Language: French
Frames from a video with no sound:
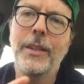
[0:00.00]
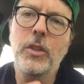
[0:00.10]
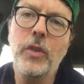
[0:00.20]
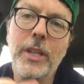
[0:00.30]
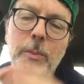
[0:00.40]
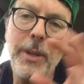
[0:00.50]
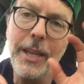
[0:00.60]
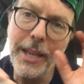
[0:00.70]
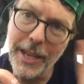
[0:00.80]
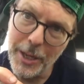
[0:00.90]
Je vais expliquer
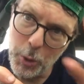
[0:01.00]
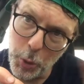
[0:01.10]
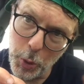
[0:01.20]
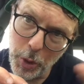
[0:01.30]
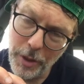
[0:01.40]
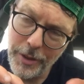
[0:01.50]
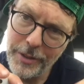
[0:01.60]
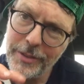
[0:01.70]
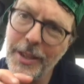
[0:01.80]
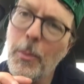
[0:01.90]
la gageure
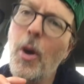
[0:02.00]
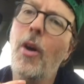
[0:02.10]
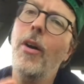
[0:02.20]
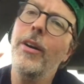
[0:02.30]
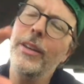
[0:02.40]
d'abord